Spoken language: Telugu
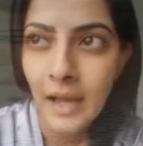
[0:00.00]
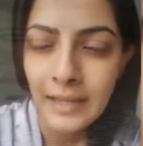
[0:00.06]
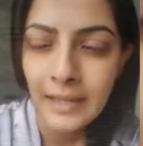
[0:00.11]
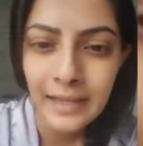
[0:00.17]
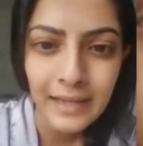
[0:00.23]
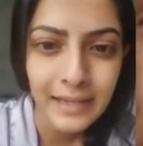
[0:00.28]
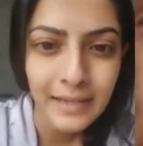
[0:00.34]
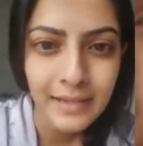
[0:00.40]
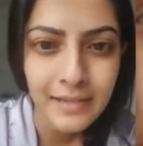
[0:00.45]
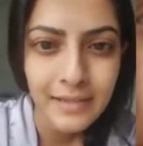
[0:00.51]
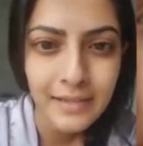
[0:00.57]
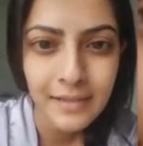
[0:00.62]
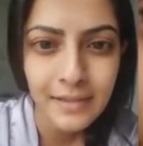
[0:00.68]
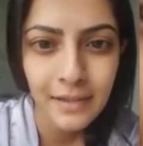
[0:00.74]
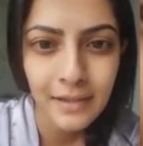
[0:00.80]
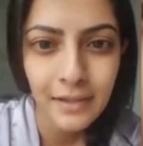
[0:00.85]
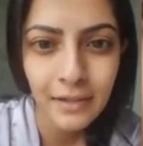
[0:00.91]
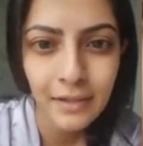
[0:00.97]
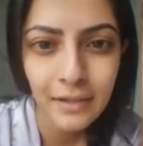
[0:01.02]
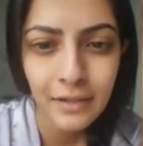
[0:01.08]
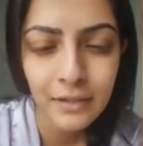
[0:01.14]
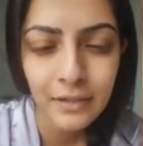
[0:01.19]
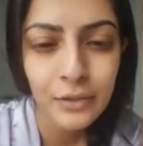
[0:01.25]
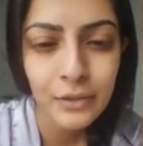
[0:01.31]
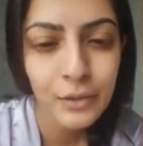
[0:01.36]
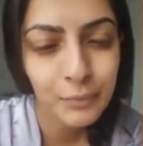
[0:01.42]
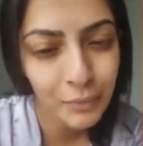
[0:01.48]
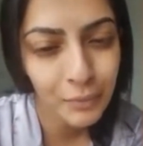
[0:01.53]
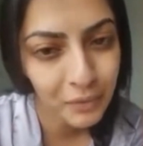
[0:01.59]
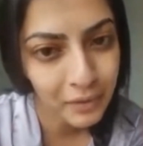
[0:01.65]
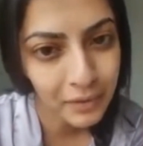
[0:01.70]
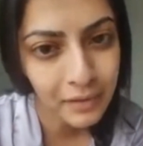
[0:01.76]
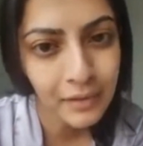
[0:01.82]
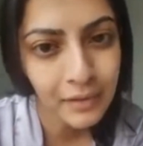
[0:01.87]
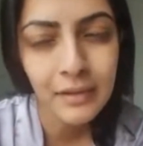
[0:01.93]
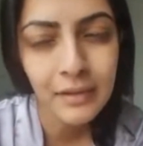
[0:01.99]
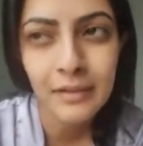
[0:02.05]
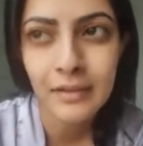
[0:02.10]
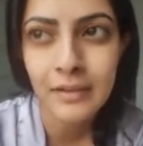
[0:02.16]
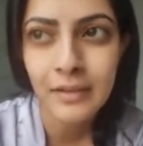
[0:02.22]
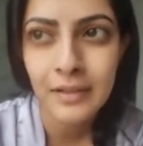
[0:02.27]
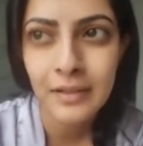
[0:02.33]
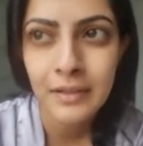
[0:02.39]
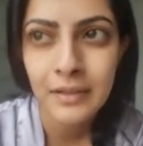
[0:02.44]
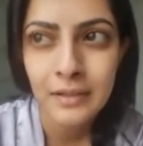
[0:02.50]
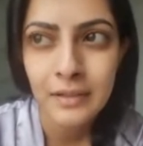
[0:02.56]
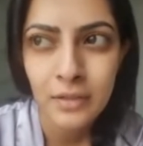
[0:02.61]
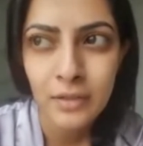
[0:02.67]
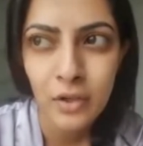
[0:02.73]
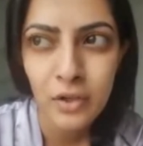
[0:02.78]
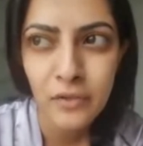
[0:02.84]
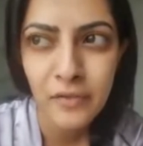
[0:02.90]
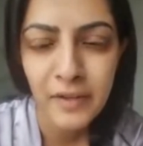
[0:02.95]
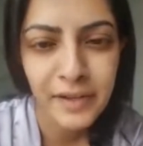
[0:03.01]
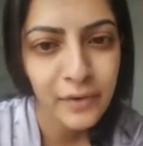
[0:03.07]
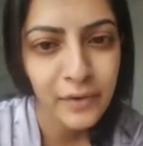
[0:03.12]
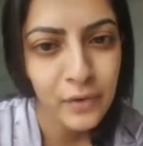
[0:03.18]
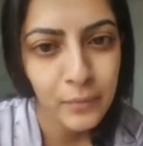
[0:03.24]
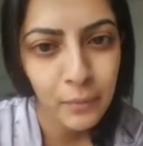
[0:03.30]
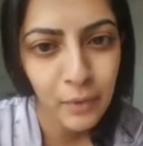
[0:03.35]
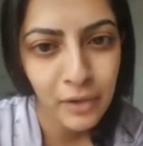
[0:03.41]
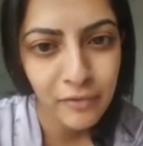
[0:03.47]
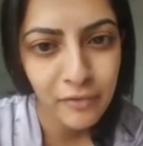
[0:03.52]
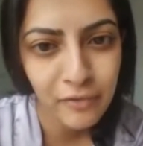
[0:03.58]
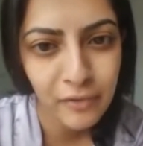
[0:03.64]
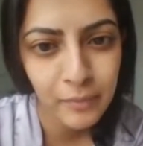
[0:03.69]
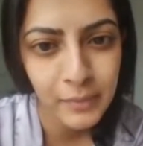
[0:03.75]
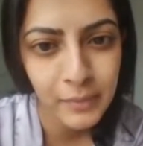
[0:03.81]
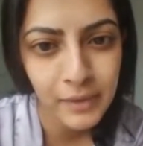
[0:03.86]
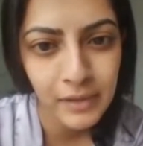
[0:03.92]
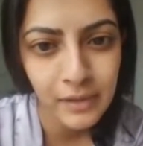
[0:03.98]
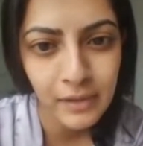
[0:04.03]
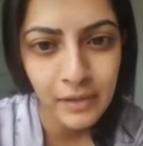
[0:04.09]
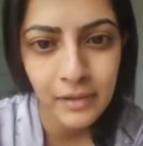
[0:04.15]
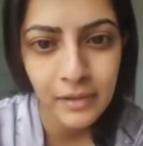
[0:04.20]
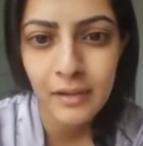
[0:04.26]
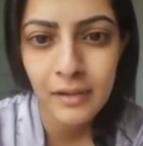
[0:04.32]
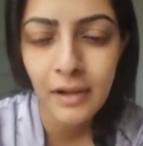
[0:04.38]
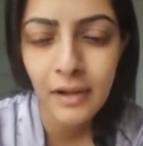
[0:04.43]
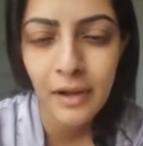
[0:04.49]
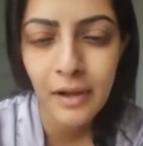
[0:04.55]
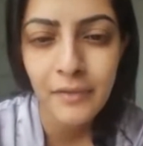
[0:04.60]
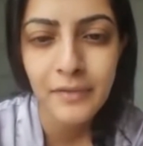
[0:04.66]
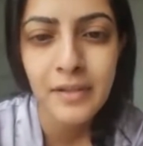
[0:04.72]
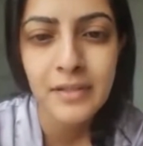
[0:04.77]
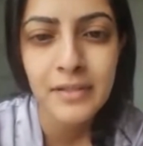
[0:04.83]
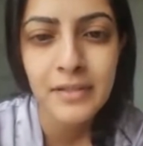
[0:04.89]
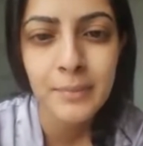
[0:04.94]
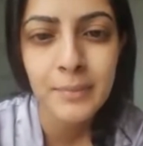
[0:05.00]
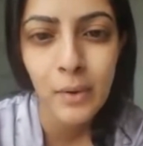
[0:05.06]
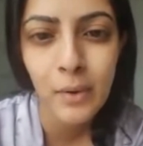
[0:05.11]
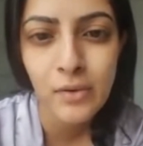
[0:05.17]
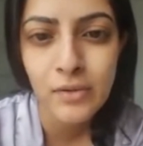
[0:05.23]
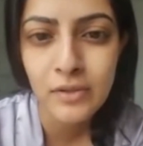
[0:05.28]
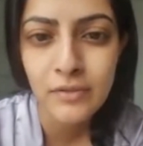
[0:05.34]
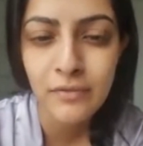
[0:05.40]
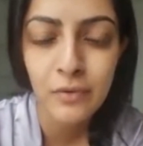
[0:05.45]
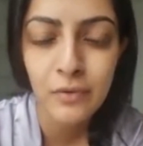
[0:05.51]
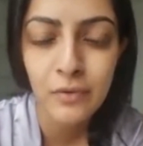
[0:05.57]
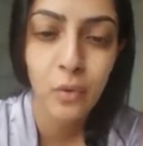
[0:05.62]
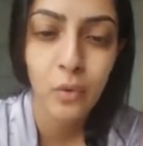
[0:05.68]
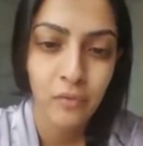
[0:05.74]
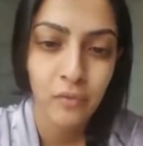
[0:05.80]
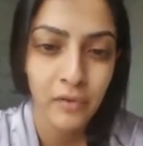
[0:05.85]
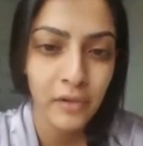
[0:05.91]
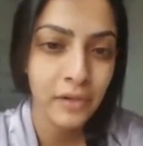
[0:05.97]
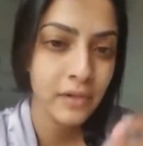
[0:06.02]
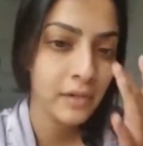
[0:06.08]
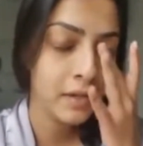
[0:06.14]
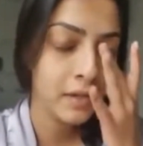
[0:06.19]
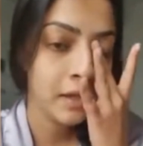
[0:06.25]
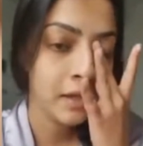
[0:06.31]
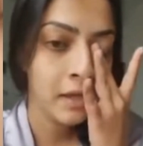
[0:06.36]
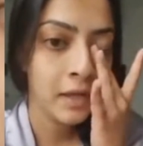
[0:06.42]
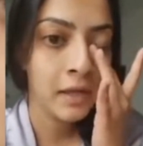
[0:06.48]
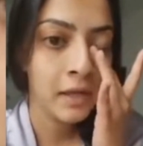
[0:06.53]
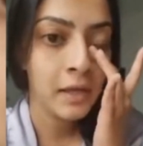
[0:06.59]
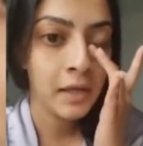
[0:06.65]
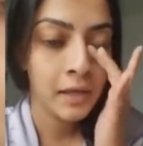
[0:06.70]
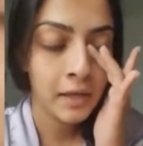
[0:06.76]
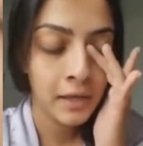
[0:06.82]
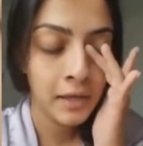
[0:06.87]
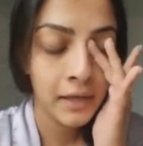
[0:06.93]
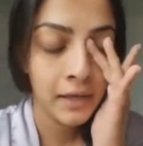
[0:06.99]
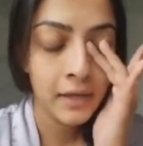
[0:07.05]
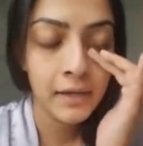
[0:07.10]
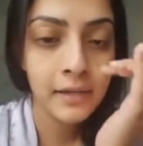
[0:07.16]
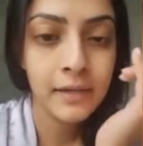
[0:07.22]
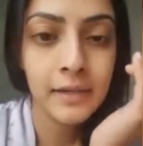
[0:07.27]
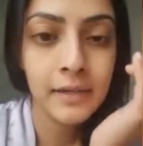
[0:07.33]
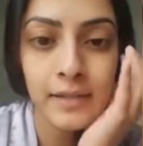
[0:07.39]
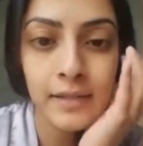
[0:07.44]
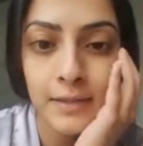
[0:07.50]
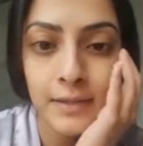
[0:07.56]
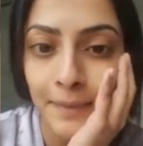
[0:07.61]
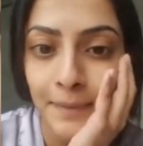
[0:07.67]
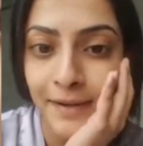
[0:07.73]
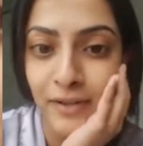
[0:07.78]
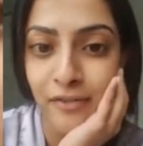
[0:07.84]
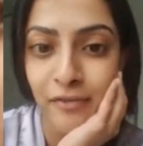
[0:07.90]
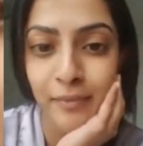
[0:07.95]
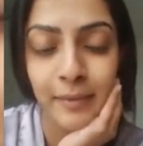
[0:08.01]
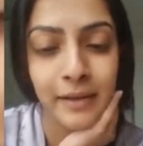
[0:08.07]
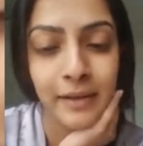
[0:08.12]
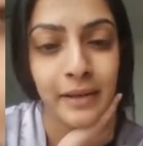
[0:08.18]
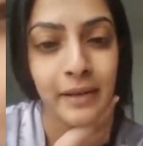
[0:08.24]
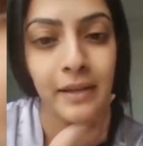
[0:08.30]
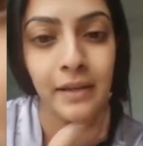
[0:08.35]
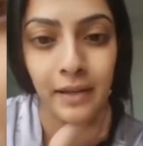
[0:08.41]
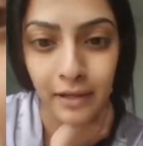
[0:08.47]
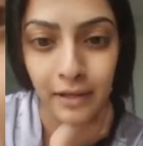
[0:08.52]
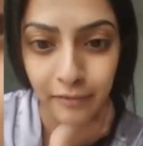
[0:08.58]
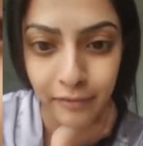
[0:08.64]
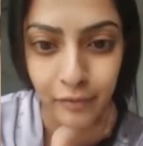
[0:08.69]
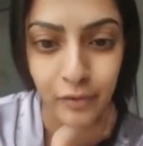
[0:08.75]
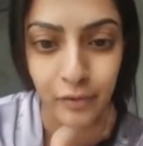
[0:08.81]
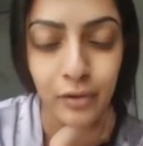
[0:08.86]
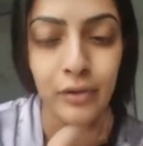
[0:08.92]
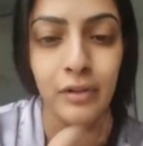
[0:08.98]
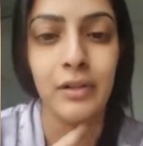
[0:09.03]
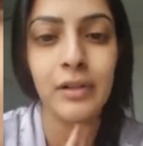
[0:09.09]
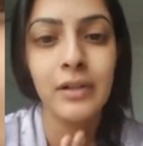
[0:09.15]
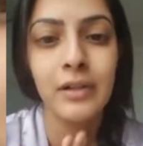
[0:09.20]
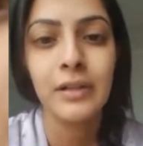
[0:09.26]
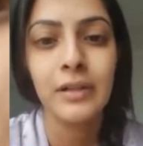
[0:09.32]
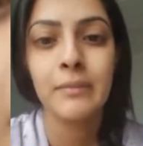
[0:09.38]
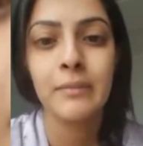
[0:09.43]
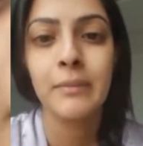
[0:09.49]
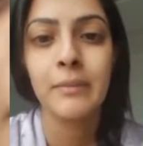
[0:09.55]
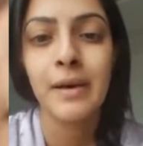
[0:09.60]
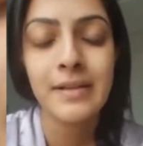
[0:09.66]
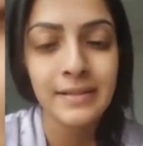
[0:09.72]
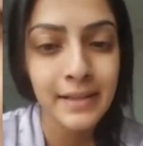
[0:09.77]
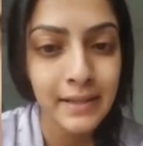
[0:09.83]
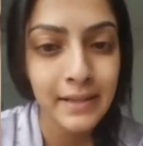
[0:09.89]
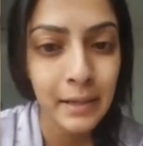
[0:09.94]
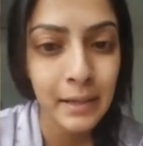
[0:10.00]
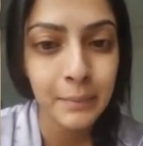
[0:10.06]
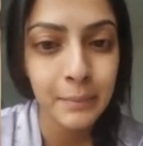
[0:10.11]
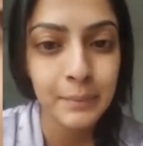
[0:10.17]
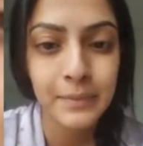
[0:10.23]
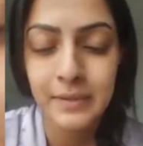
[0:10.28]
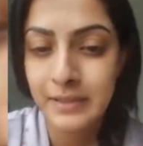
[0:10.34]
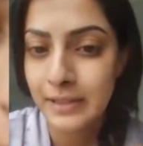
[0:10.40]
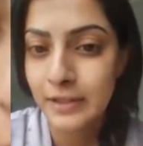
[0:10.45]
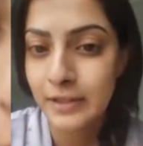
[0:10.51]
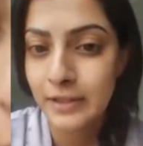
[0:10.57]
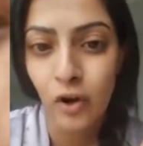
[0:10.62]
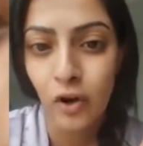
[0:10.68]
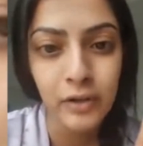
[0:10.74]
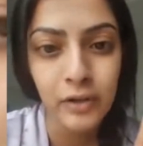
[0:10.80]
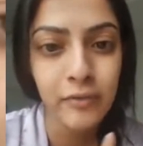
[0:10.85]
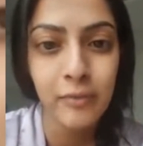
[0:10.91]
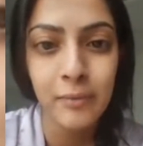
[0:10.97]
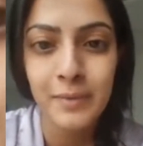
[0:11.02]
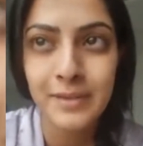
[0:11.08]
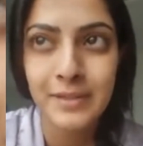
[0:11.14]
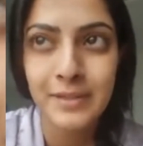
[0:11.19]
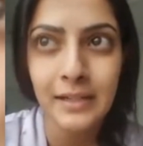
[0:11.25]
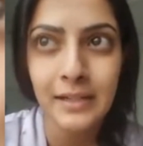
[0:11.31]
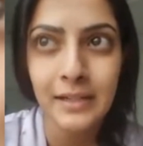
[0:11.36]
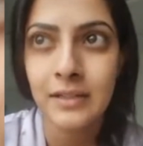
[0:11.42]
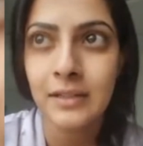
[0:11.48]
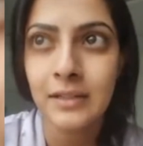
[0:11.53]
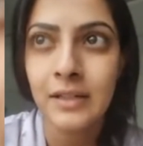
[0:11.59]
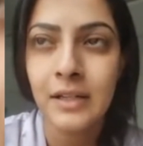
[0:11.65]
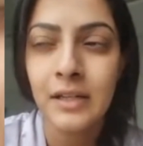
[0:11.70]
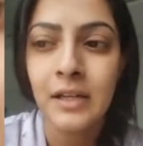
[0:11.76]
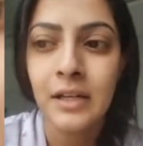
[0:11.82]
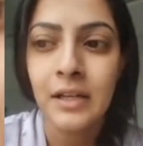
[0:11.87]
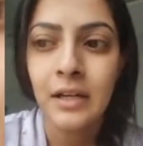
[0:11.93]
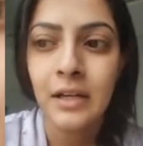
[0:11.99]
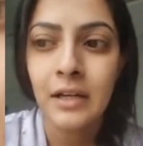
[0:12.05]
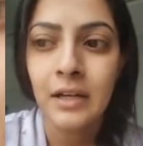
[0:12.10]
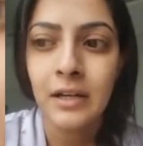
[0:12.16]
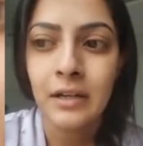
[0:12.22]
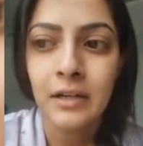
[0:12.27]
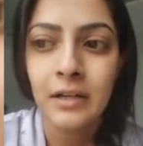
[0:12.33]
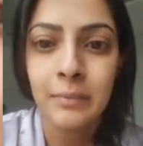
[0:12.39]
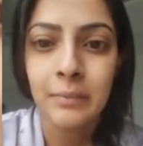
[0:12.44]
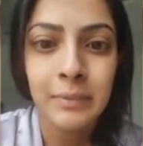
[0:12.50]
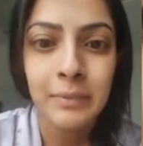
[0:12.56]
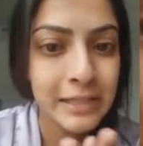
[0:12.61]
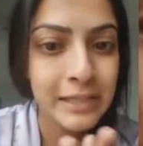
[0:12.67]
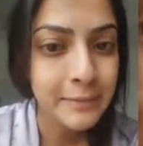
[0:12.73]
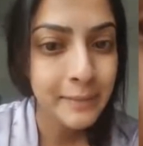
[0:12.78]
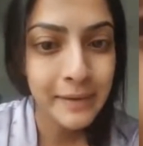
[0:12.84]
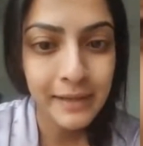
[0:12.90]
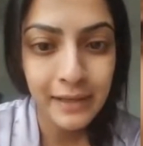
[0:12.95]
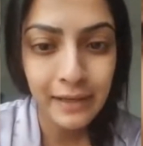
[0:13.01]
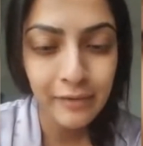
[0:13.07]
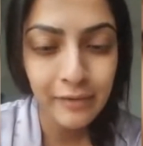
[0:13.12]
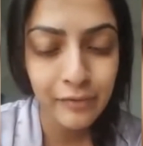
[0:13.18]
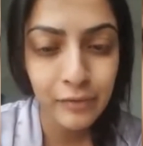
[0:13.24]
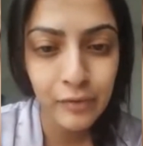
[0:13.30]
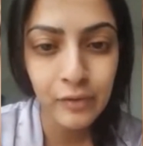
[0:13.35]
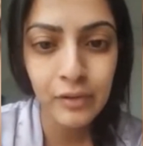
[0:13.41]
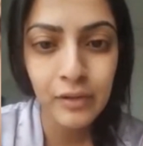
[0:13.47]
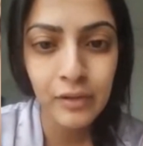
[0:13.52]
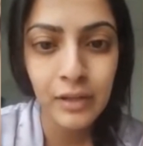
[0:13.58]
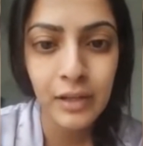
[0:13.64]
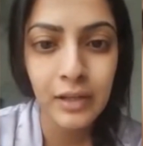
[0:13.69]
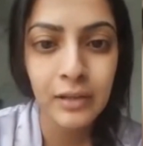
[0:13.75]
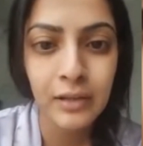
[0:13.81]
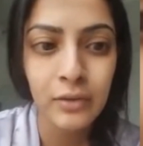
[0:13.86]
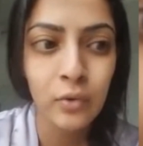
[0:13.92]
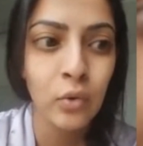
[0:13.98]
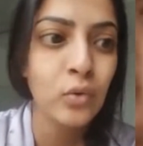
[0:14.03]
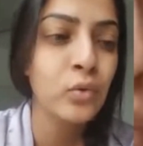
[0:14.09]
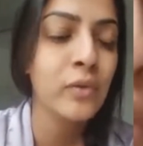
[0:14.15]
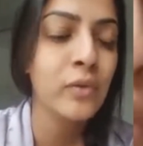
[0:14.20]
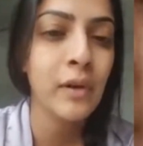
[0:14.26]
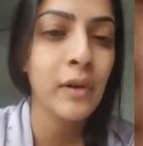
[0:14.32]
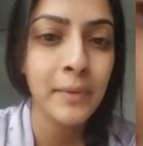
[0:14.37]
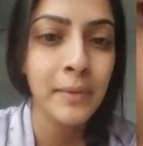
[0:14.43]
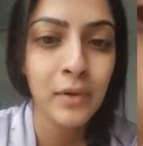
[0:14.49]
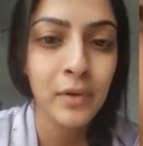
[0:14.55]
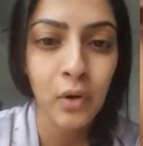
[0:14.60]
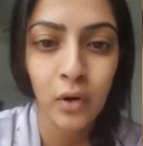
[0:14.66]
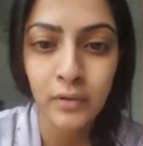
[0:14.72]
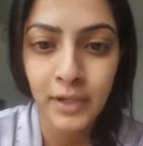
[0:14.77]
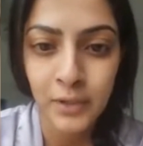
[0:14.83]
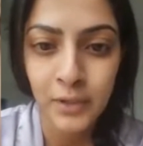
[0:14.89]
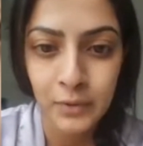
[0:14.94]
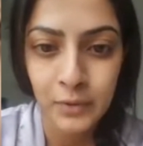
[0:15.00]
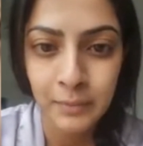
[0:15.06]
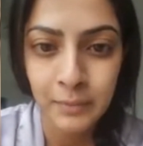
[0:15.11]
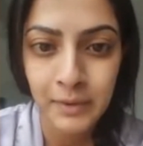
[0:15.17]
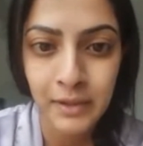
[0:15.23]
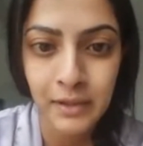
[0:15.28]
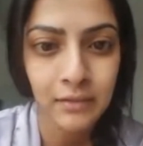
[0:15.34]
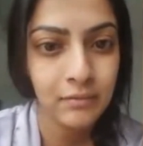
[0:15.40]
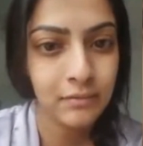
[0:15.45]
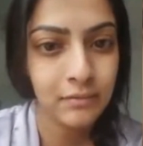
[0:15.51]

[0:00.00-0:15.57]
హాయ్ గైస్ గుడ్ మార్నింగ్ నాట్ అ వెరీ గుడ్ మార్నింగ్ ఫర్ మీ ఐ టెస్టెడ్ పాజిటివ్ ఫర్ కోవిడ్ అండ్ ఇన్ spite of being careful and masking up, still got it from the set. Uh, please be careful, and those who have come in contact with